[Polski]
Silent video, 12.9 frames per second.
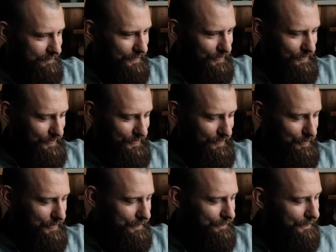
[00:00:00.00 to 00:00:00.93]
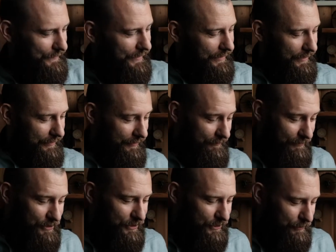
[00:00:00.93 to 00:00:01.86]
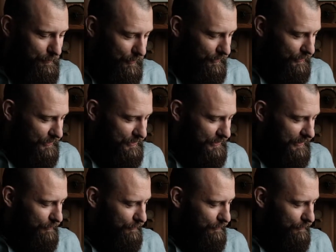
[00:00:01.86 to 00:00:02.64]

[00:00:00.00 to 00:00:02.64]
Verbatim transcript: O. Wyniki typologiczne